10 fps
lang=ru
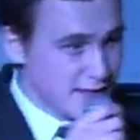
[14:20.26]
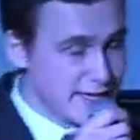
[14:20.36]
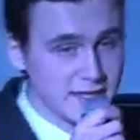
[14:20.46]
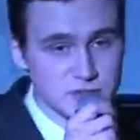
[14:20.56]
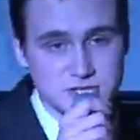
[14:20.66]

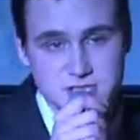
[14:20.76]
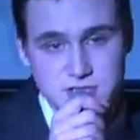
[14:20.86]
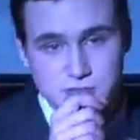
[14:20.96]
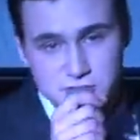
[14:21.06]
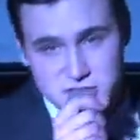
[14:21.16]
Я, может, если
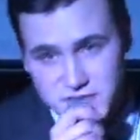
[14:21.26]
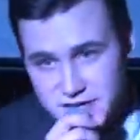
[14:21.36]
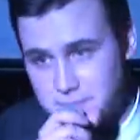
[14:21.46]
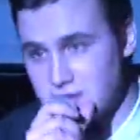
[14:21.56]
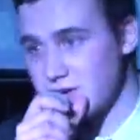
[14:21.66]
не то
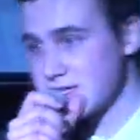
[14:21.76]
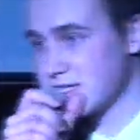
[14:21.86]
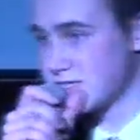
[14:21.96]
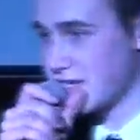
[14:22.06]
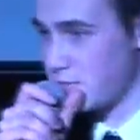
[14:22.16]
человек, первый раз
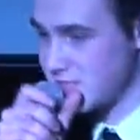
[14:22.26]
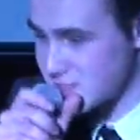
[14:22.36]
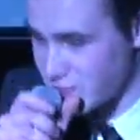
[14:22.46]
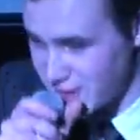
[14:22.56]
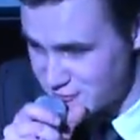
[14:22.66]
за несколько
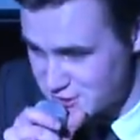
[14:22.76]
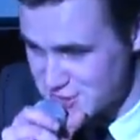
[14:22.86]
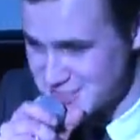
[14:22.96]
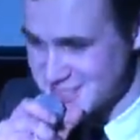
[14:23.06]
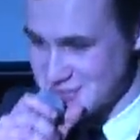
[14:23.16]
месяцев она
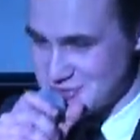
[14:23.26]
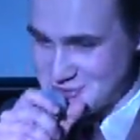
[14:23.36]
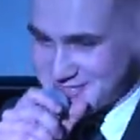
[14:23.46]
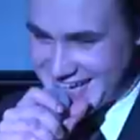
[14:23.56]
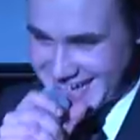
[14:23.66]
вышла
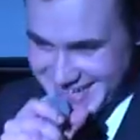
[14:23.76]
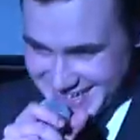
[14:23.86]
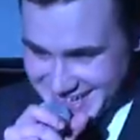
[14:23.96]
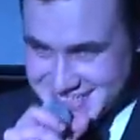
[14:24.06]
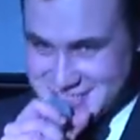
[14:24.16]
сюда,
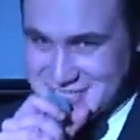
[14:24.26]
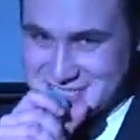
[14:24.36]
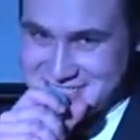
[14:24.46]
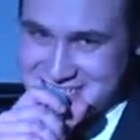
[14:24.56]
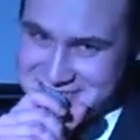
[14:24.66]
и она сейчас
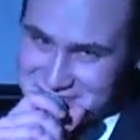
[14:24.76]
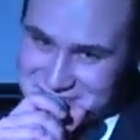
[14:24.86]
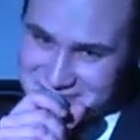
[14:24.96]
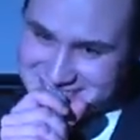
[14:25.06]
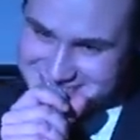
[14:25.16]
здесь,
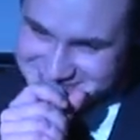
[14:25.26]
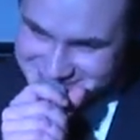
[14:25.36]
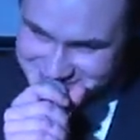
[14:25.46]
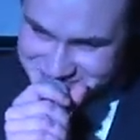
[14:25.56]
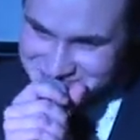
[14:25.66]

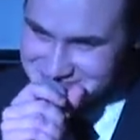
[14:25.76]
поаплодируем.